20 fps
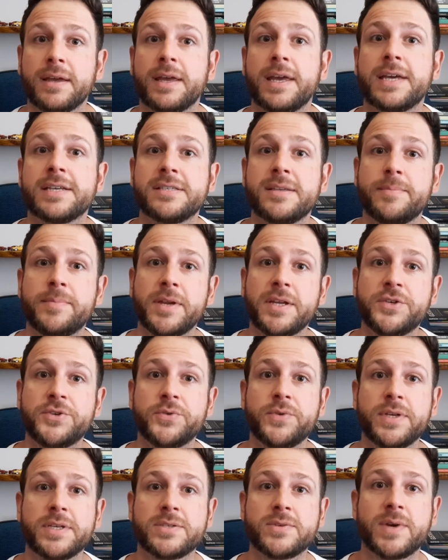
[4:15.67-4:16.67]
esse
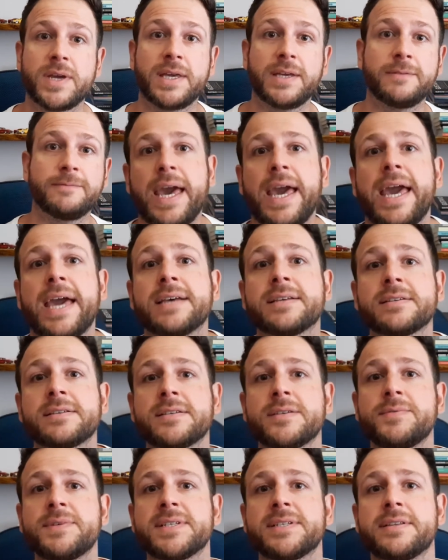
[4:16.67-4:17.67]
prejuízo aí. Essas
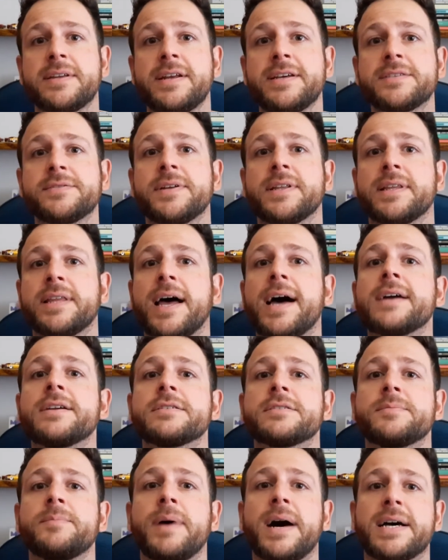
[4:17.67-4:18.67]
são as três
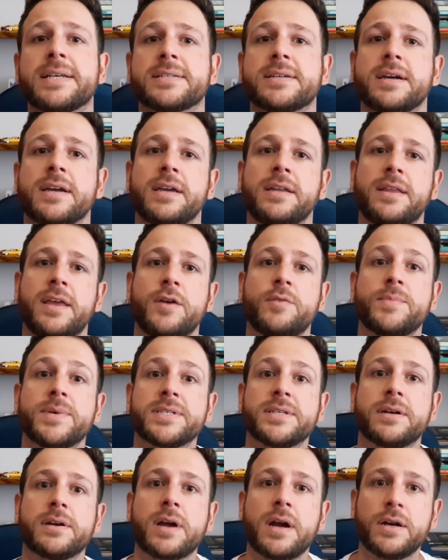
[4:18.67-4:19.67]
vantagens básicas que tem o
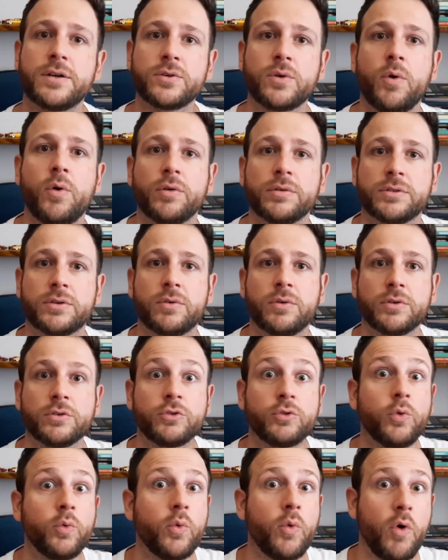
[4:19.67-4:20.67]
Mastercard Gold quando
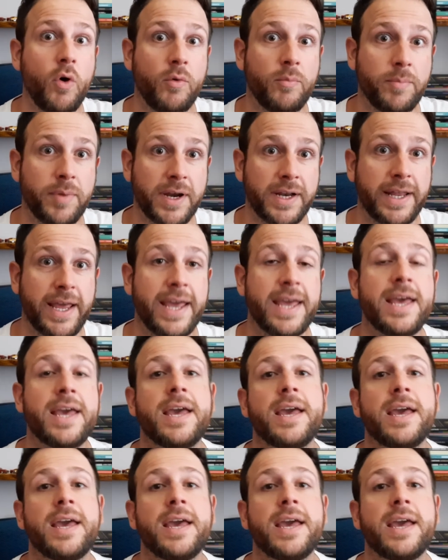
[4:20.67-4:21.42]
tu compra, né?